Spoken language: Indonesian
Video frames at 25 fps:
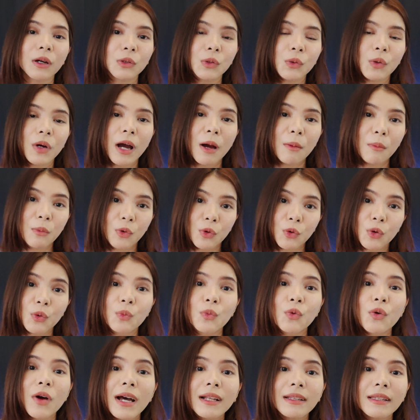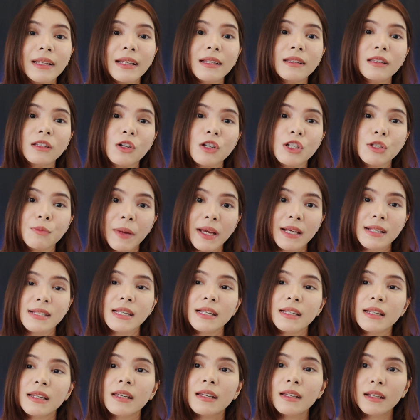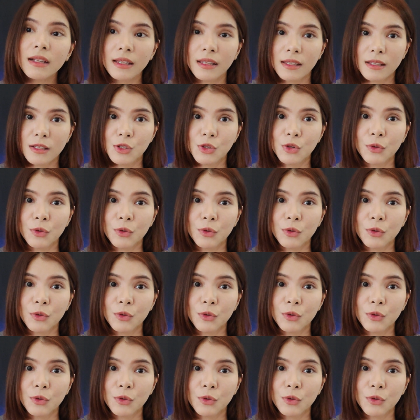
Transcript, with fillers: waktu kamu buat introspeksi diri,